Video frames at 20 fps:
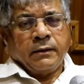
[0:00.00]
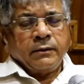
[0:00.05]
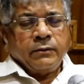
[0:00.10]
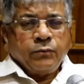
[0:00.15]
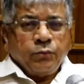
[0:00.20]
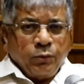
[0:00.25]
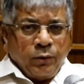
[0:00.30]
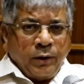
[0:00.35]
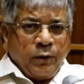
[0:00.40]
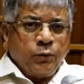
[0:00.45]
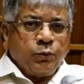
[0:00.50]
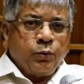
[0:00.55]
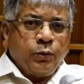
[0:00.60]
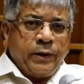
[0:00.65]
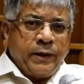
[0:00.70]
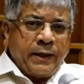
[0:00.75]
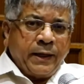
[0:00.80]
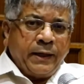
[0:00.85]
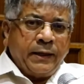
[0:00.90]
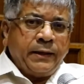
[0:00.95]
तो इनको
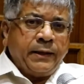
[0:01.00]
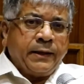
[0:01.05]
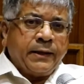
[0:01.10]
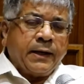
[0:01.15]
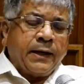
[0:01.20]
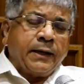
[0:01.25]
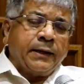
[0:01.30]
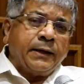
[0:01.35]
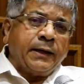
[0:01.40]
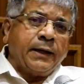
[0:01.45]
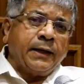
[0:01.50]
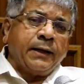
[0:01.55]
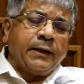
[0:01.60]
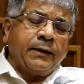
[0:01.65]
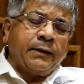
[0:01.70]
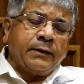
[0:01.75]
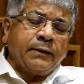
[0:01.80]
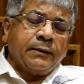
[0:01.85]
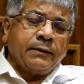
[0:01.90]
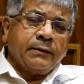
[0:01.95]
यही दिखाना
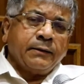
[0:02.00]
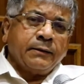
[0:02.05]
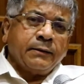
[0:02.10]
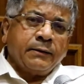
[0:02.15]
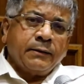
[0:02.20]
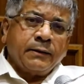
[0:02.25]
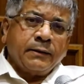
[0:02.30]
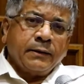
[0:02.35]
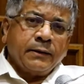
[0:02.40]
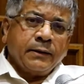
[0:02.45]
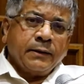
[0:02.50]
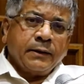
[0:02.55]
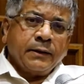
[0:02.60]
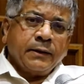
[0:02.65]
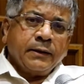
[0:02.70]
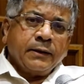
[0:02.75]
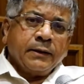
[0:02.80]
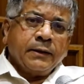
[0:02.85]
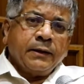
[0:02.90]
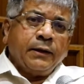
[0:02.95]
है
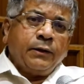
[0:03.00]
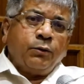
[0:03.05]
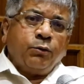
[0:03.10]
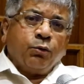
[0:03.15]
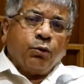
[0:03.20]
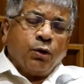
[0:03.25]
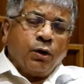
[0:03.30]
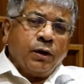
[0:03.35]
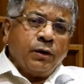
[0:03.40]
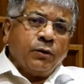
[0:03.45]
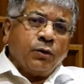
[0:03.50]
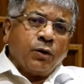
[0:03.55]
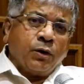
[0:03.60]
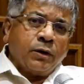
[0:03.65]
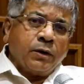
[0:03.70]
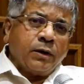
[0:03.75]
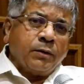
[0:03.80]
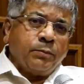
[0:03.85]
कि लॉ एंड ऑर्डर